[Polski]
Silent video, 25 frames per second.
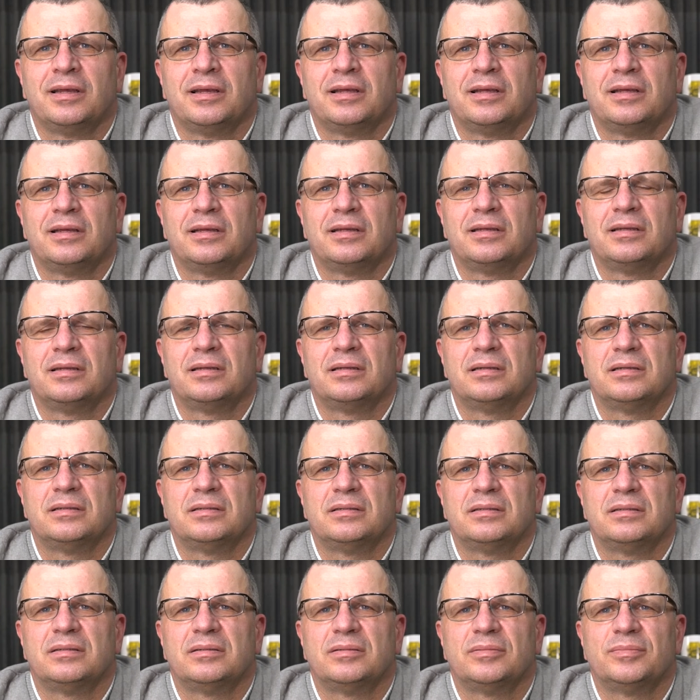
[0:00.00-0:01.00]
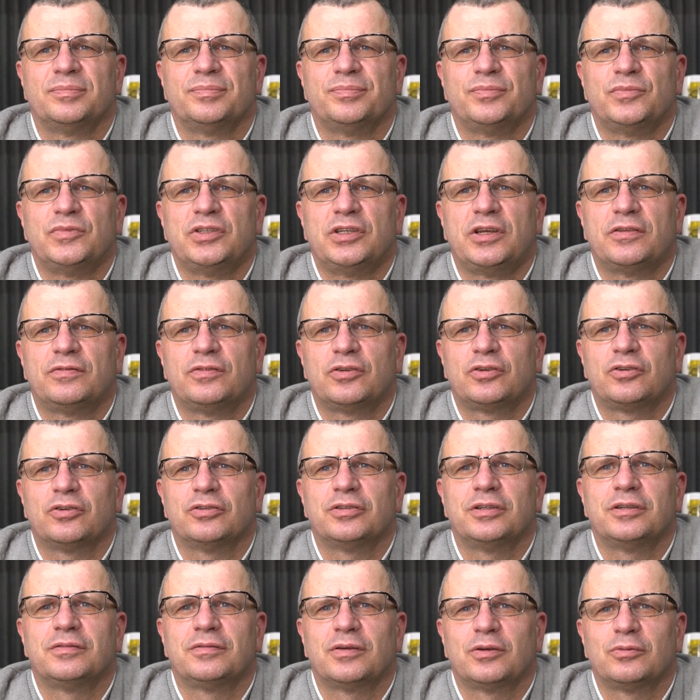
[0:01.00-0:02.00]
yy, nie
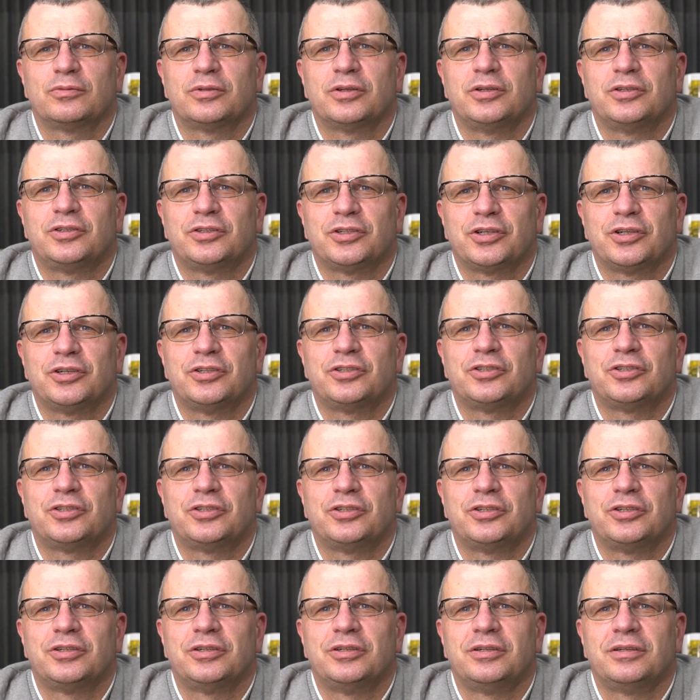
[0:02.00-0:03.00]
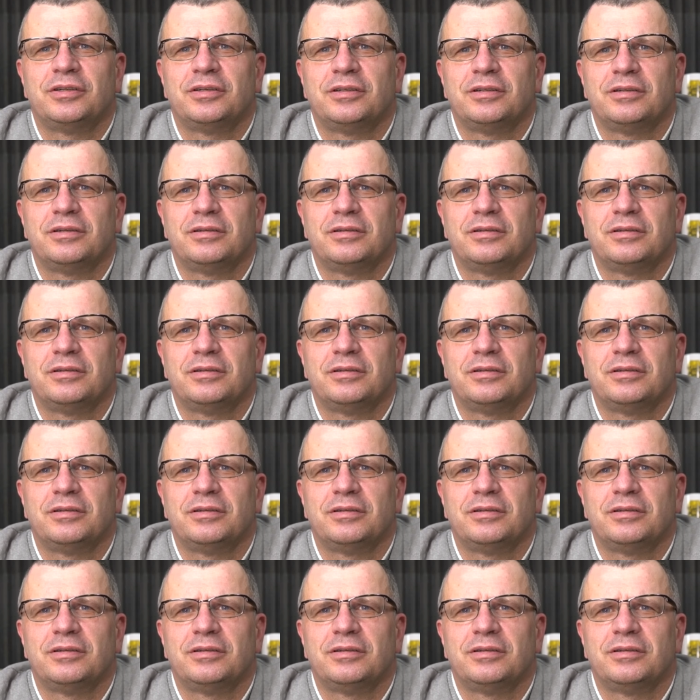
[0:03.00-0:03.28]
wykonywał tej części